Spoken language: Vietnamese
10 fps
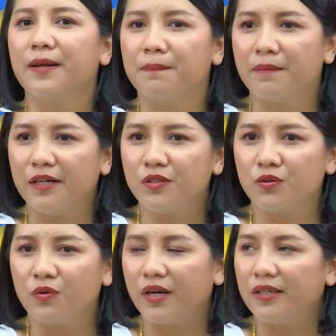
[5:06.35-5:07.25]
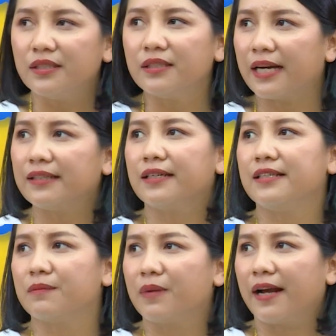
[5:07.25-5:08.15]
đầm bầy chui ấy dân anh thì
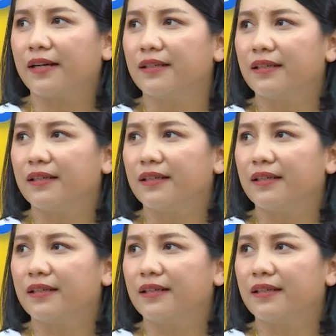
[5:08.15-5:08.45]
chậm lại